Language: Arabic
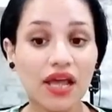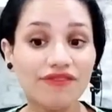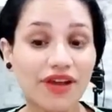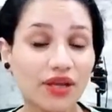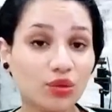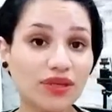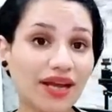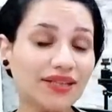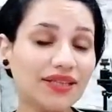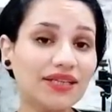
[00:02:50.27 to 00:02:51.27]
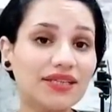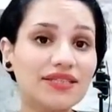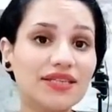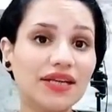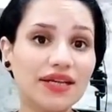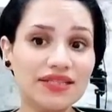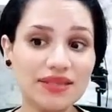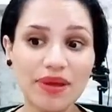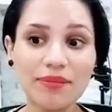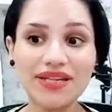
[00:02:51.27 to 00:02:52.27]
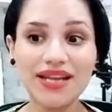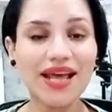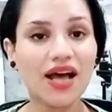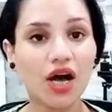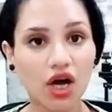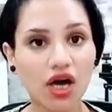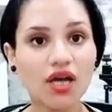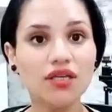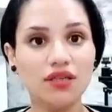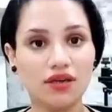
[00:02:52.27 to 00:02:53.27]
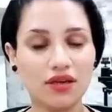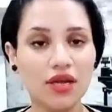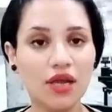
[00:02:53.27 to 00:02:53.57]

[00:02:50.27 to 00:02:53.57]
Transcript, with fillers: فهيكون عندك كتير اهتمام ان انا اغير